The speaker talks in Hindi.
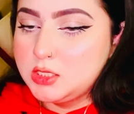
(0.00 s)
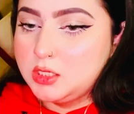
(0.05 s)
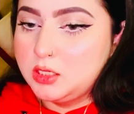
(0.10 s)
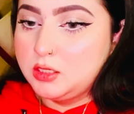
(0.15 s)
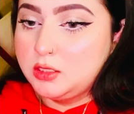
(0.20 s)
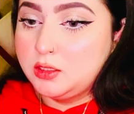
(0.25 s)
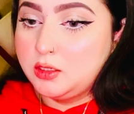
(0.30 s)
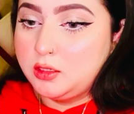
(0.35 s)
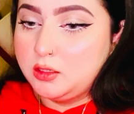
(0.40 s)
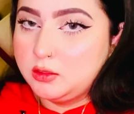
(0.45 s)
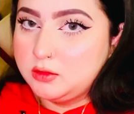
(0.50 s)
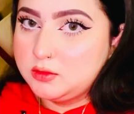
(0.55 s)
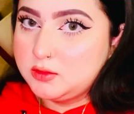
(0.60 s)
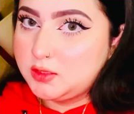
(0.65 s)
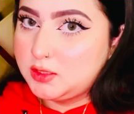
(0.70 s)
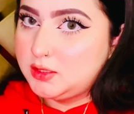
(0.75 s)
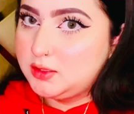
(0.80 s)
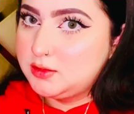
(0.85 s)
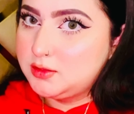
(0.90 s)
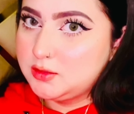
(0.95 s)
आ,
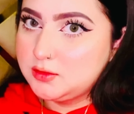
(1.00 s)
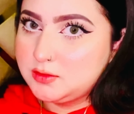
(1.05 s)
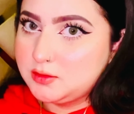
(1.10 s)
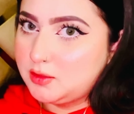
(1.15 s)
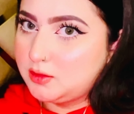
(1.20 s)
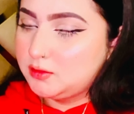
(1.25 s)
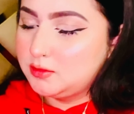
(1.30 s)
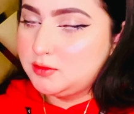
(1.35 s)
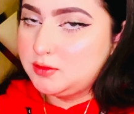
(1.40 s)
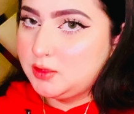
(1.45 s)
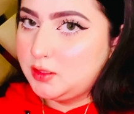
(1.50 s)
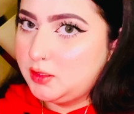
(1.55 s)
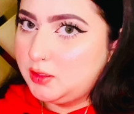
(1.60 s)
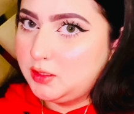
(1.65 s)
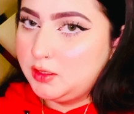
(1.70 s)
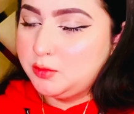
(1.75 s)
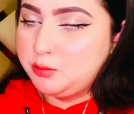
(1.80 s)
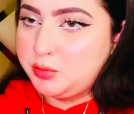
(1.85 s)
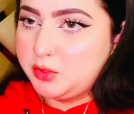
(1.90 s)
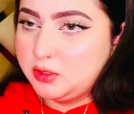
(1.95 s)
सही से सांस नहीं
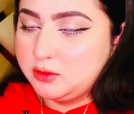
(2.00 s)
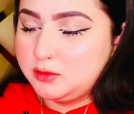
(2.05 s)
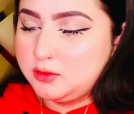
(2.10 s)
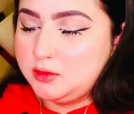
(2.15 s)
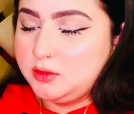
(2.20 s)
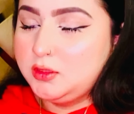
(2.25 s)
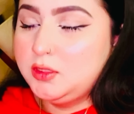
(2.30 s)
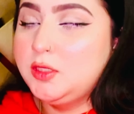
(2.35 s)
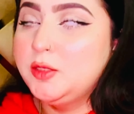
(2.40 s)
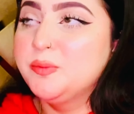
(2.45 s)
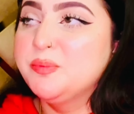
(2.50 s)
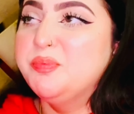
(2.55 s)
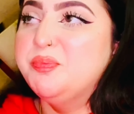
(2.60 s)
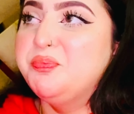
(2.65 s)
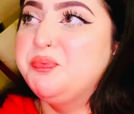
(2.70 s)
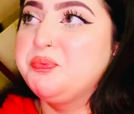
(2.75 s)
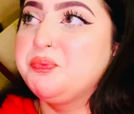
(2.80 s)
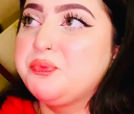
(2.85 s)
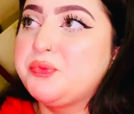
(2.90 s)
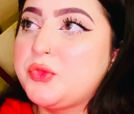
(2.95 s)
ले पाती
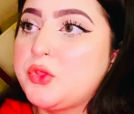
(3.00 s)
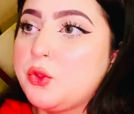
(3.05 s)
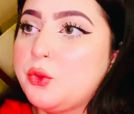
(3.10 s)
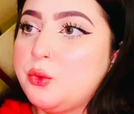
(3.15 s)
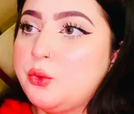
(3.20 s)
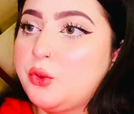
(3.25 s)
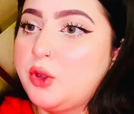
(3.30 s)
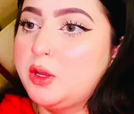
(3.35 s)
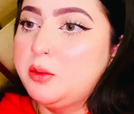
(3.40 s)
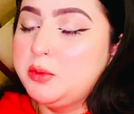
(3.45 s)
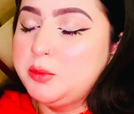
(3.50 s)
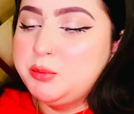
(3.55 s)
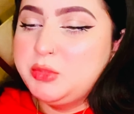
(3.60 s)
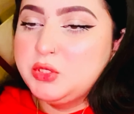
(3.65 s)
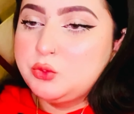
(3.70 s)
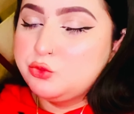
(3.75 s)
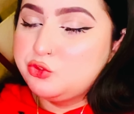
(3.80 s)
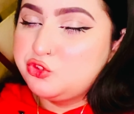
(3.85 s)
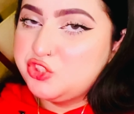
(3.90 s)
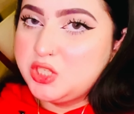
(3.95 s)
तो अभी भी
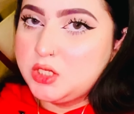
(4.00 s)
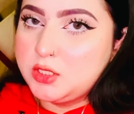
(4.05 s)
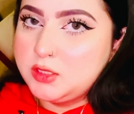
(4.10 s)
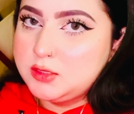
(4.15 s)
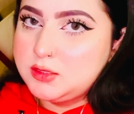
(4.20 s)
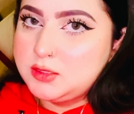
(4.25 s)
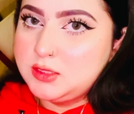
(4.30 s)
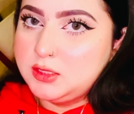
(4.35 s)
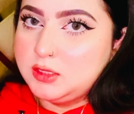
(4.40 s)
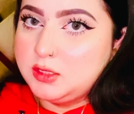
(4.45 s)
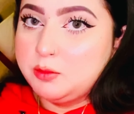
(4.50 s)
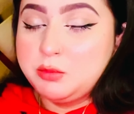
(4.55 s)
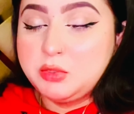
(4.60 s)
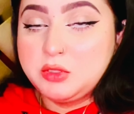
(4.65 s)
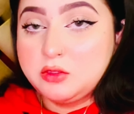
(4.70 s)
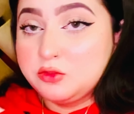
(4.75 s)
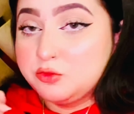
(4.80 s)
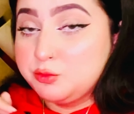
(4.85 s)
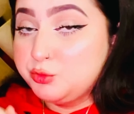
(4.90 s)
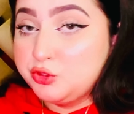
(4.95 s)
कुछ यही सीन है
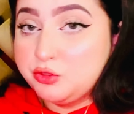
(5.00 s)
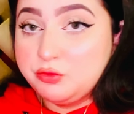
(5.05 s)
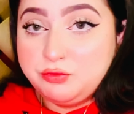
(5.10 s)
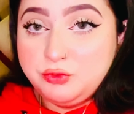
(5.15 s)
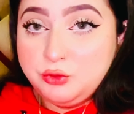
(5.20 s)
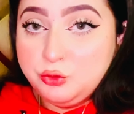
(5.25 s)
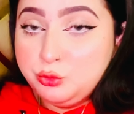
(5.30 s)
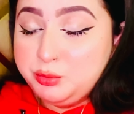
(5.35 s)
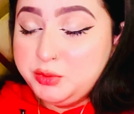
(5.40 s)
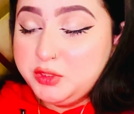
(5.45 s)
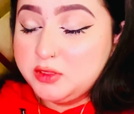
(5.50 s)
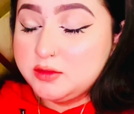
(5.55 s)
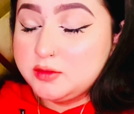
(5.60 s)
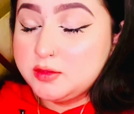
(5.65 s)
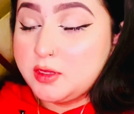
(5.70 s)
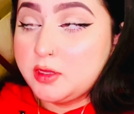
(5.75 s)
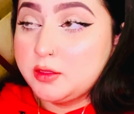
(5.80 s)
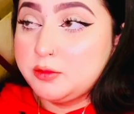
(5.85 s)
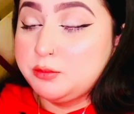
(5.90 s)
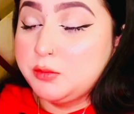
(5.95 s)
बिकॉज़ मुझे फ्लू भी है
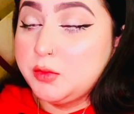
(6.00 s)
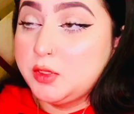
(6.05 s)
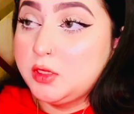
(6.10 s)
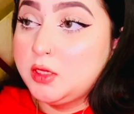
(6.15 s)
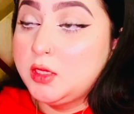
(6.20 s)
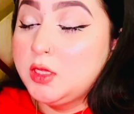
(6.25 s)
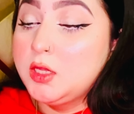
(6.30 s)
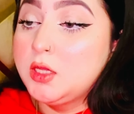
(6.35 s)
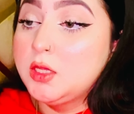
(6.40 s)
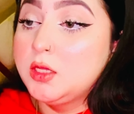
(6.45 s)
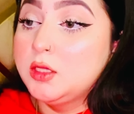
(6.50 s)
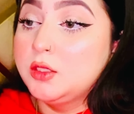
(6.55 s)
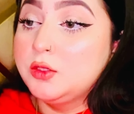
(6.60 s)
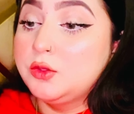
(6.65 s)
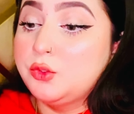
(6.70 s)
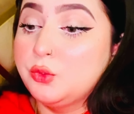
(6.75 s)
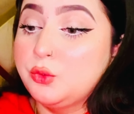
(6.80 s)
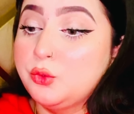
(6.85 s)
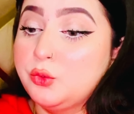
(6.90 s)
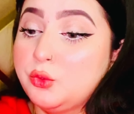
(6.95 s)
साथ में
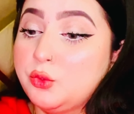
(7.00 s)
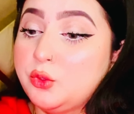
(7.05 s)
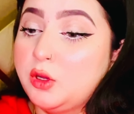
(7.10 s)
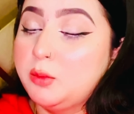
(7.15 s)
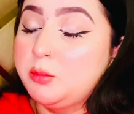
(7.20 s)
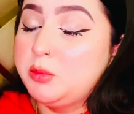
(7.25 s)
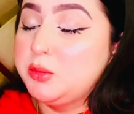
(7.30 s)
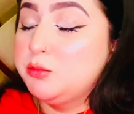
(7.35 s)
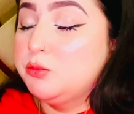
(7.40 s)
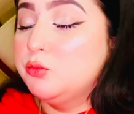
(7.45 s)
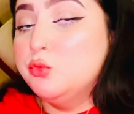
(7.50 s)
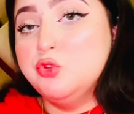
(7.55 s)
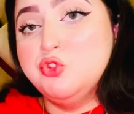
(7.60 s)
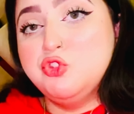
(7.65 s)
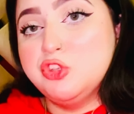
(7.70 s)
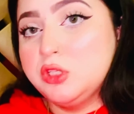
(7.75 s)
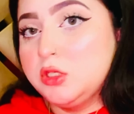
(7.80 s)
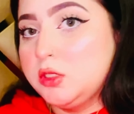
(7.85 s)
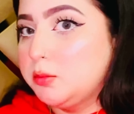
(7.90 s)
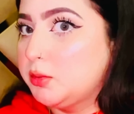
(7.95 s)
तो अभी
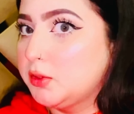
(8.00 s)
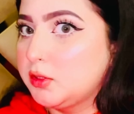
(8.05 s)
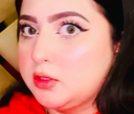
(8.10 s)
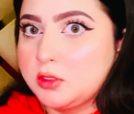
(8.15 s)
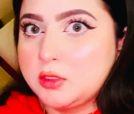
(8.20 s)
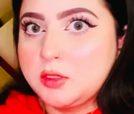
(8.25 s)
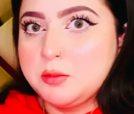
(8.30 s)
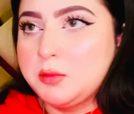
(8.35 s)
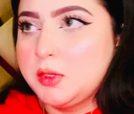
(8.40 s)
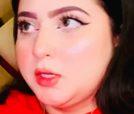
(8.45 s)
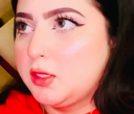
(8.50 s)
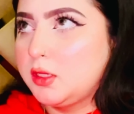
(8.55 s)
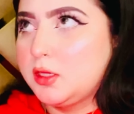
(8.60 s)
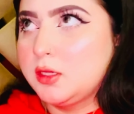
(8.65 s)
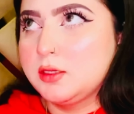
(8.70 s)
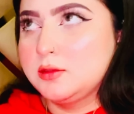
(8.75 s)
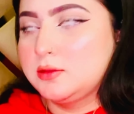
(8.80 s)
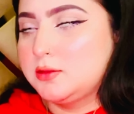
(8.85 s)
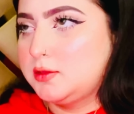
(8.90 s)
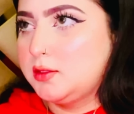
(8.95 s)
मुझे नहीं पता कि मैं
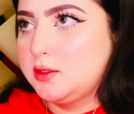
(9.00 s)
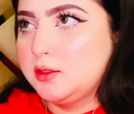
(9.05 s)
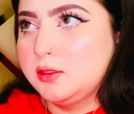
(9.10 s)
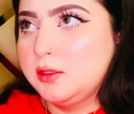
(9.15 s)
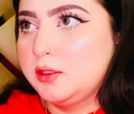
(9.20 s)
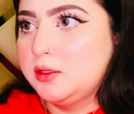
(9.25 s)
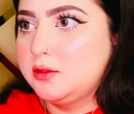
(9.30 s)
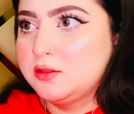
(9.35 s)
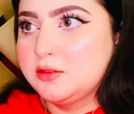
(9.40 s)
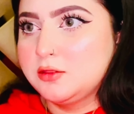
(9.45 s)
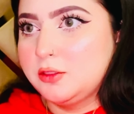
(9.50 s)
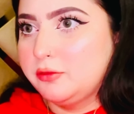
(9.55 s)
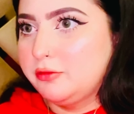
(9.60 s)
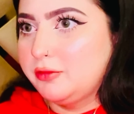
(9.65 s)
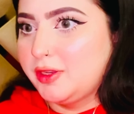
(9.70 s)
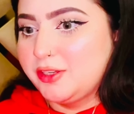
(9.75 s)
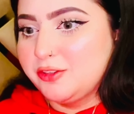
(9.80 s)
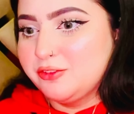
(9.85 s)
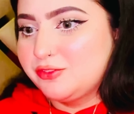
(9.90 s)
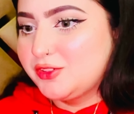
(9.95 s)
कैसे लाइक
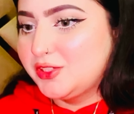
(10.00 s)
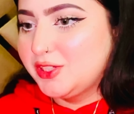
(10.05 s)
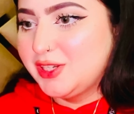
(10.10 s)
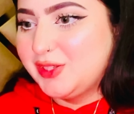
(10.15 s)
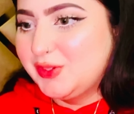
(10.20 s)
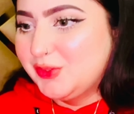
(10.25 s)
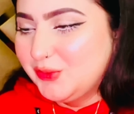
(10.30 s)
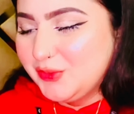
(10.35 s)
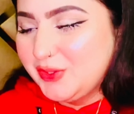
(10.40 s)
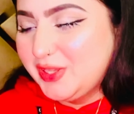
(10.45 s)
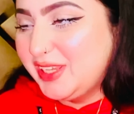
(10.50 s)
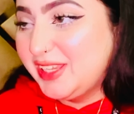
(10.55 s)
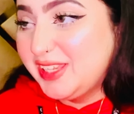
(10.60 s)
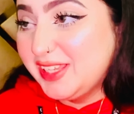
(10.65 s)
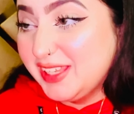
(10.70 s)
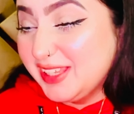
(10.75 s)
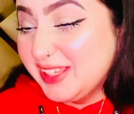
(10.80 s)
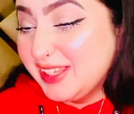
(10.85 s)
सर्वाइव करूँगी